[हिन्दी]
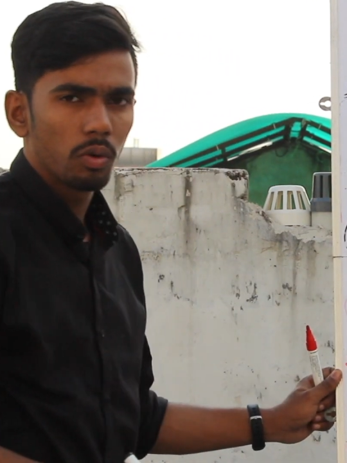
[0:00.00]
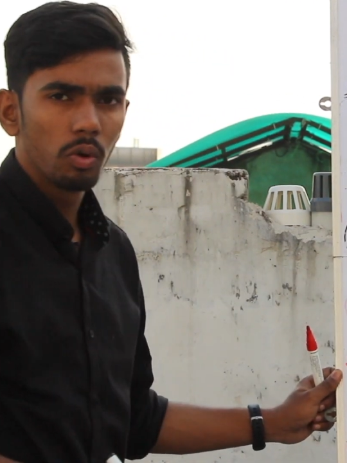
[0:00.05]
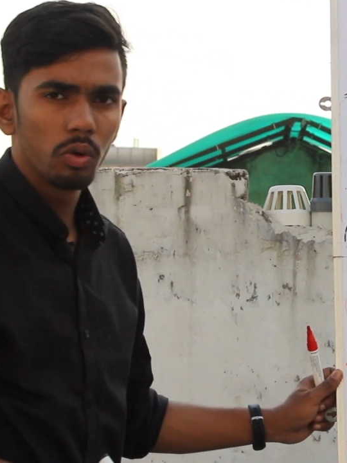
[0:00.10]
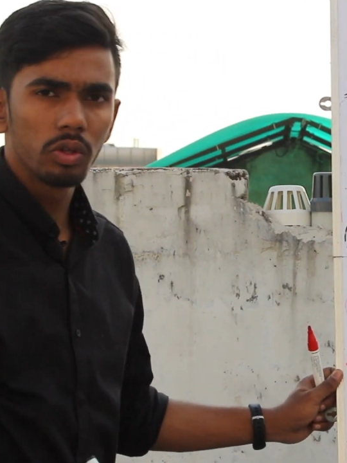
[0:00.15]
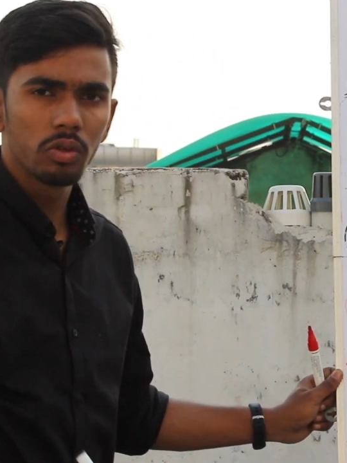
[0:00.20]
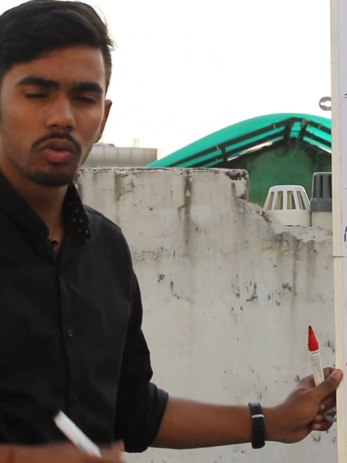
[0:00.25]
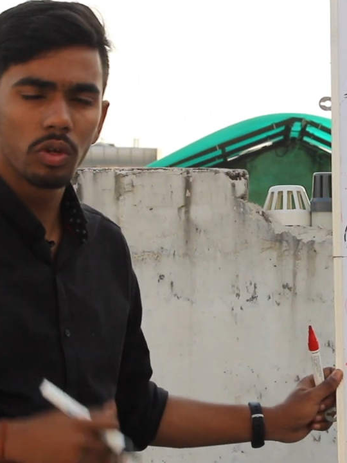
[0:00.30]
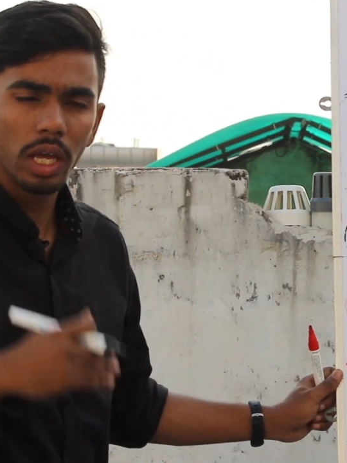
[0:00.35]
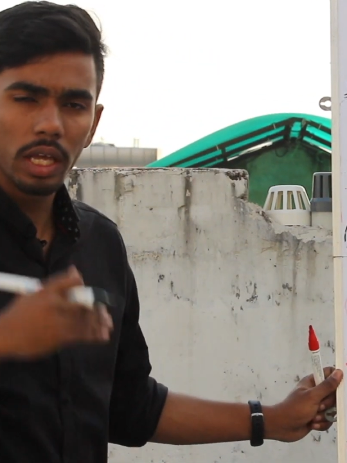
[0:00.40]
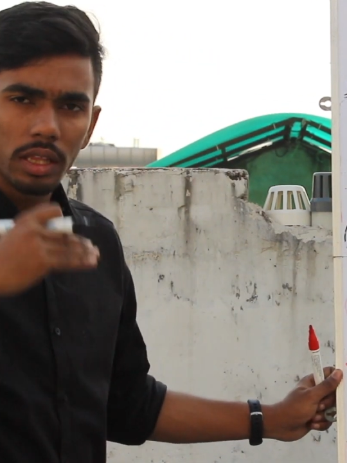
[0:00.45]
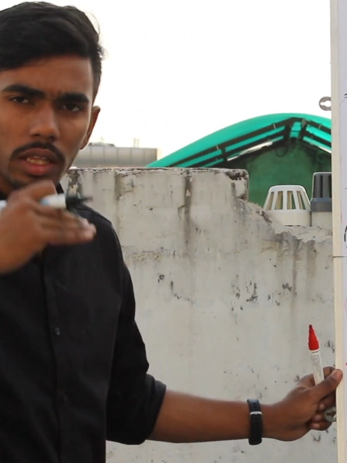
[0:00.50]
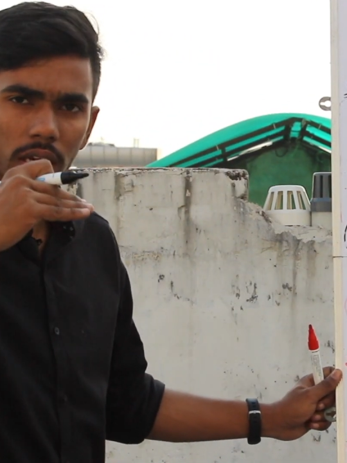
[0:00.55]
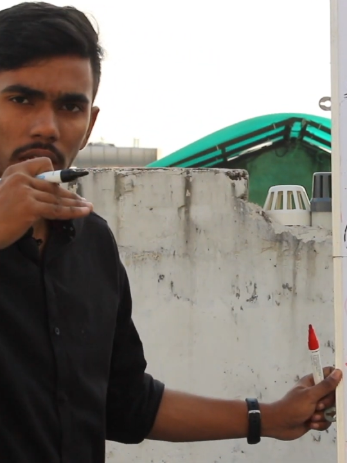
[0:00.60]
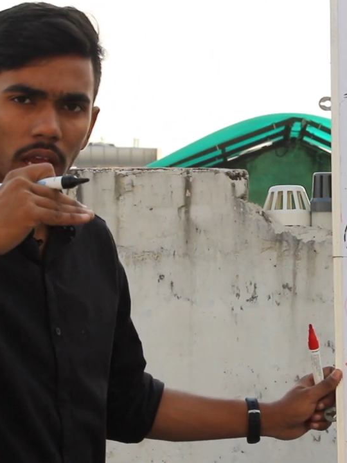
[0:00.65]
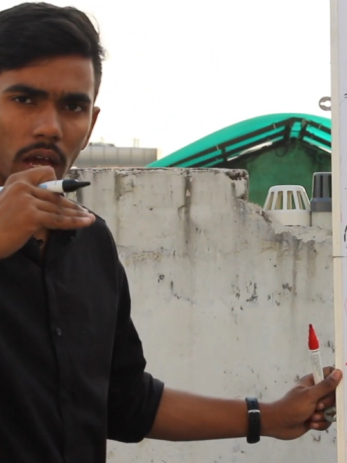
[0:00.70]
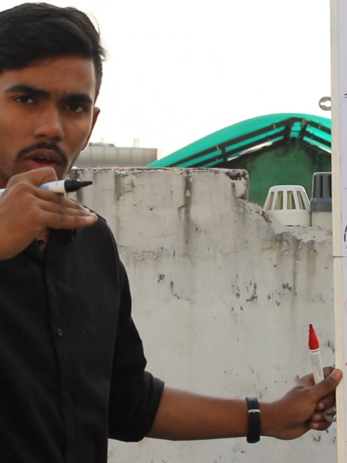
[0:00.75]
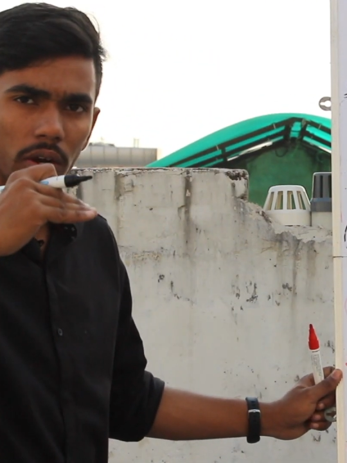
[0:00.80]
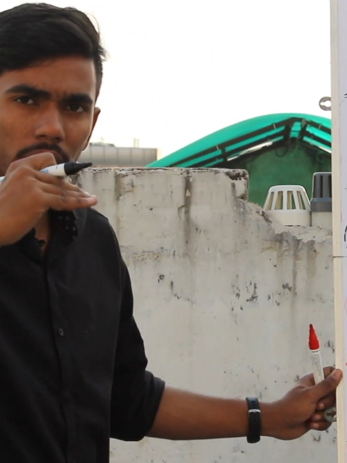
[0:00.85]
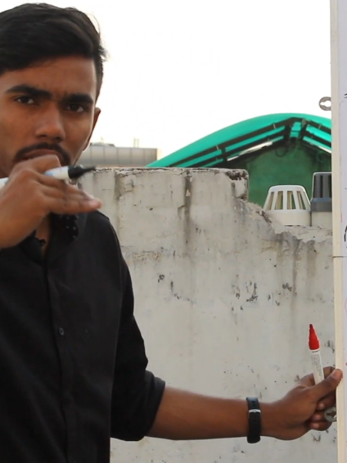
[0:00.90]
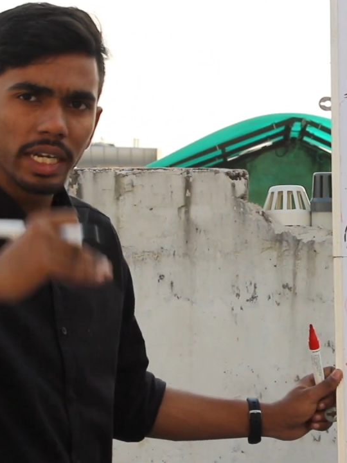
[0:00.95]
उनके अंदर
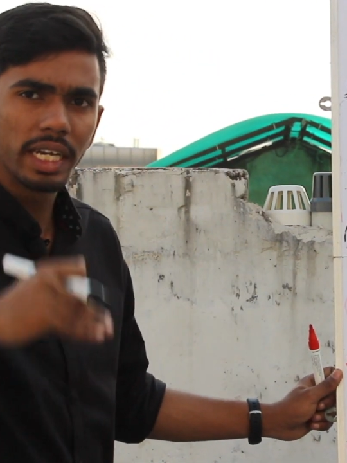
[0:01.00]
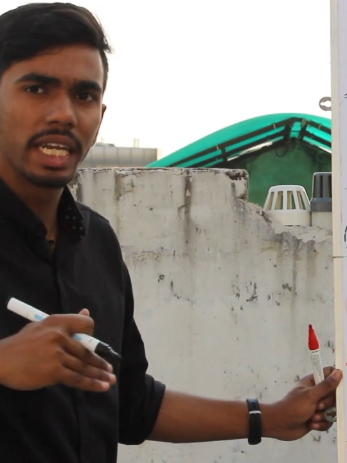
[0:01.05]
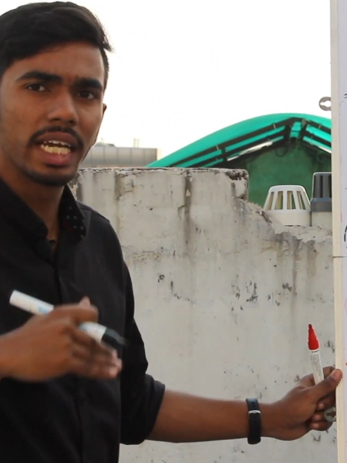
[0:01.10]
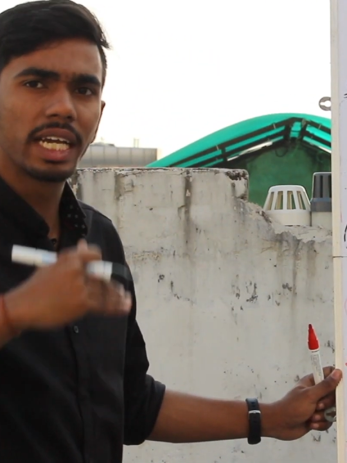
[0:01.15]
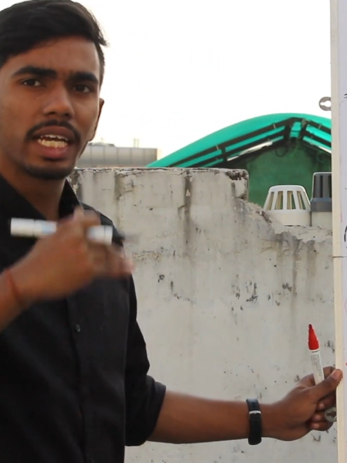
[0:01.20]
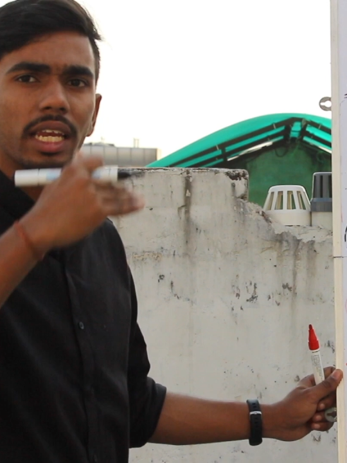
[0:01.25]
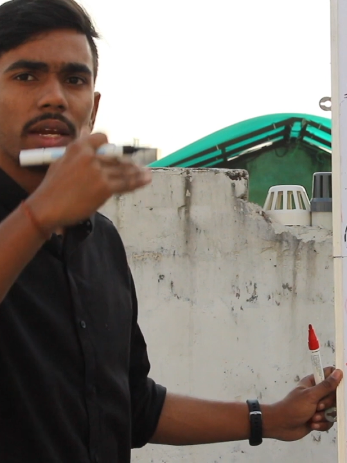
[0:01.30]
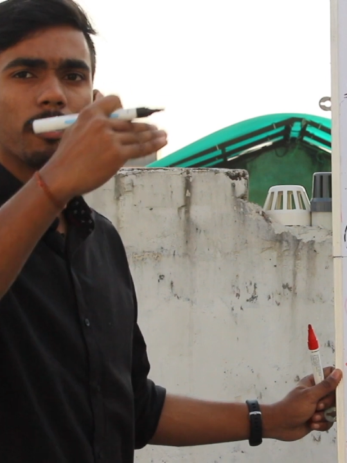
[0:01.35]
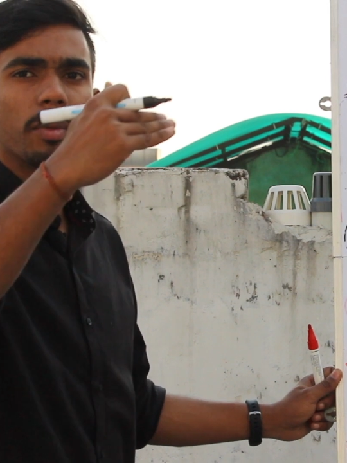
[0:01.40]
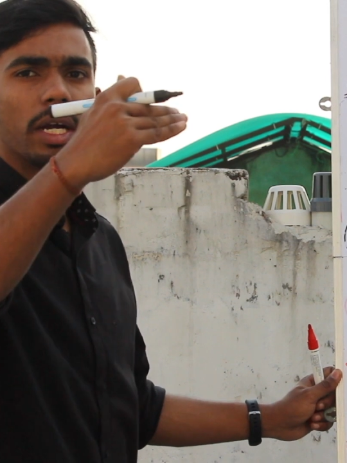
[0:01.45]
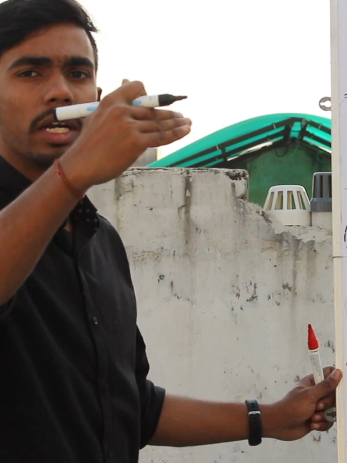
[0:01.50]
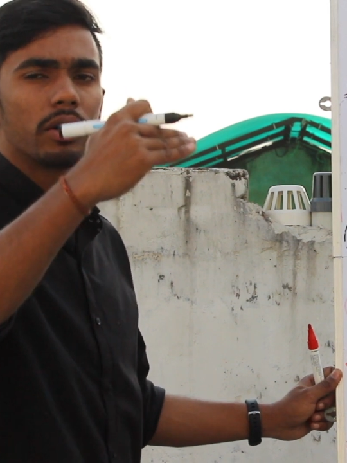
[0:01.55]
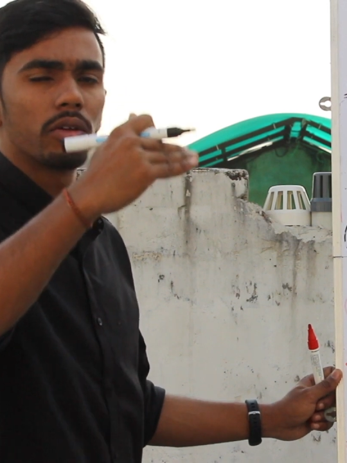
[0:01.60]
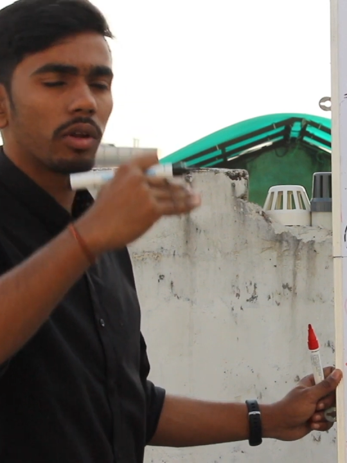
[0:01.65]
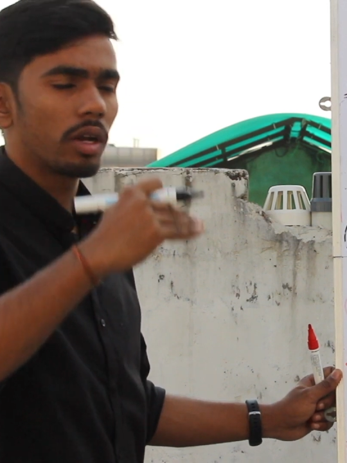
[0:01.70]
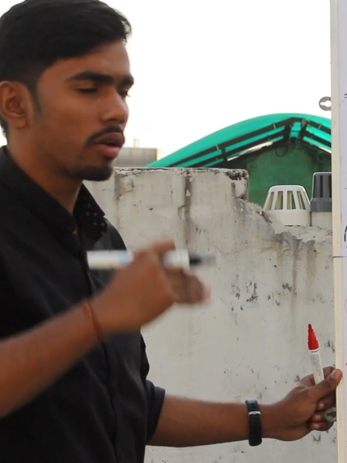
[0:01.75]
क्या हो रहा है डिक्रीमेंट